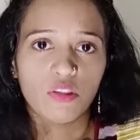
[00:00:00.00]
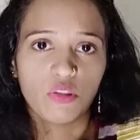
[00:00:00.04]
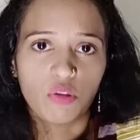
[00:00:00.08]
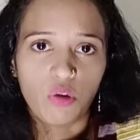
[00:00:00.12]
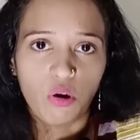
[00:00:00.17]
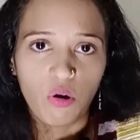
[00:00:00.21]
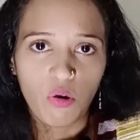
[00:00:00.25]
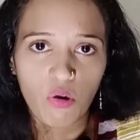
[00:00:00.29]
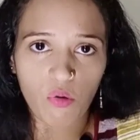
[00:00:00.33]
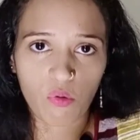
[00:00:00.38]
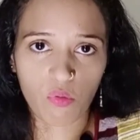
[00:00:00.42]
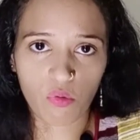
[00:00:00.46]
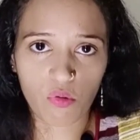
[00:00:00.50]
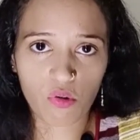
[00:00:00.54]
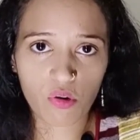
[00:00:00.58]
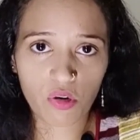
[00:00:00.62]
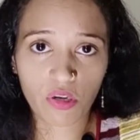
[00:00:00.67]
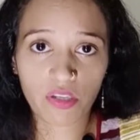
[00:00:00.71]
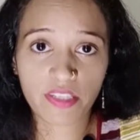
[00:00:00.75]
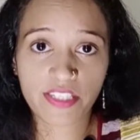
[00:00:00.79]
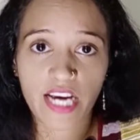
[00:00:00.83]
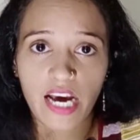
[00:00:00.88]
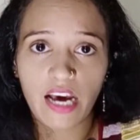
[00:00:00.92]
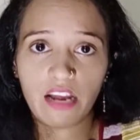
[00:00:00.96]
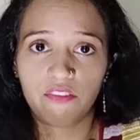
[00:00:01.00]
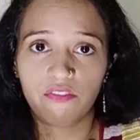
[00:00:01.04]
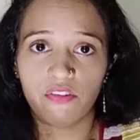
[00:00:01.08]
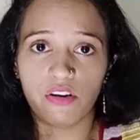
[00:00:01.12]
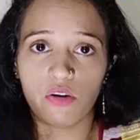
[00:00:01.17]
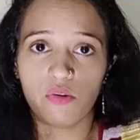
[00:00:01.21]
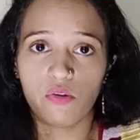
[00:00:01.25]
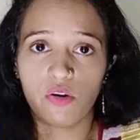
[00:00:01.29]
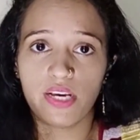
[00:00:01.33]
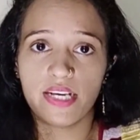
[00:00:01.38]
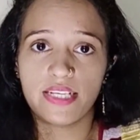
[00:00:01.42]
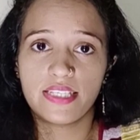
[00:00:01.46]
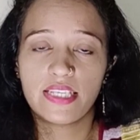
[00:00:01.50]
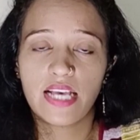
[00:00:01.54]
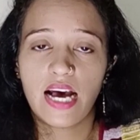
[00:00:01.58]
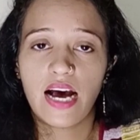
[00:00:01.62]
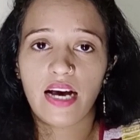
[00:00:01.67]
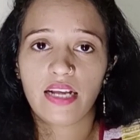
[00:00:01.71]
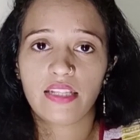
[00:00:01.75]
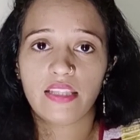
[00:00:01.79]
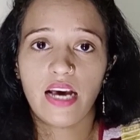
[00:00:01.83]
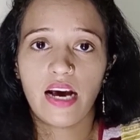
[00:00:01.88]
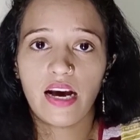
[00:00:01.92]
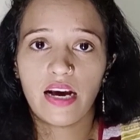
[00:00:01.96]
तो उन जानवरों के
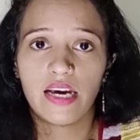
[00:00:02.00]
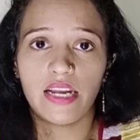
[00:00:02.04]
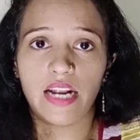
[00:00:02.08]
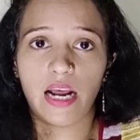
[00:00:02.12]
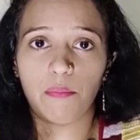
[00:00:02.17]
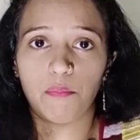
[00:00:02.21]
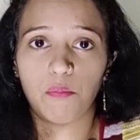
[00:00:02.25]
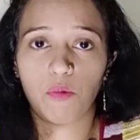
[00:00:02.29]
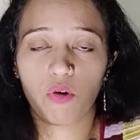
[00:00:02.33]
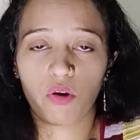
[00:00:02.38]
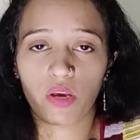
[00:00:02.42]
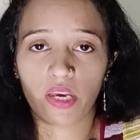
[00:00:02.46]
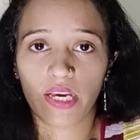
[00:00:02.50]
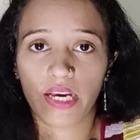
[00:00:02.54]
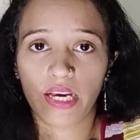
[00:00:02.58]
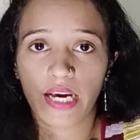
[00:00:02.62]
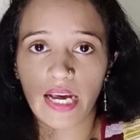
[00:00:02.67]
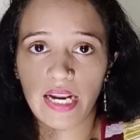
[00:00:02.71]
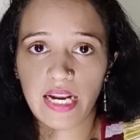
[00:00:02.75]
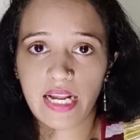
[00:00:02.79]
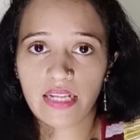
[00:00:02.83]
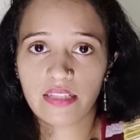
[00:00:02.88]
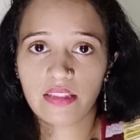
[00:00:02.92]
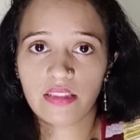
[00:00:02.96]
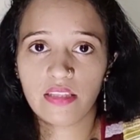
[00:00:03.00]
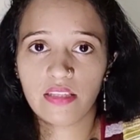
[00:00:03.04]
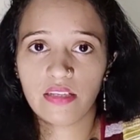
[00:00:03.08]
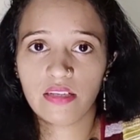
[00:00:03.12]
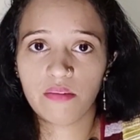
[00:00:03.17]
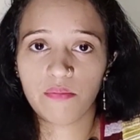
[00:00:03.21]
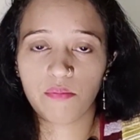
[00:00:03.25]
साथ अगर आप कोई गलत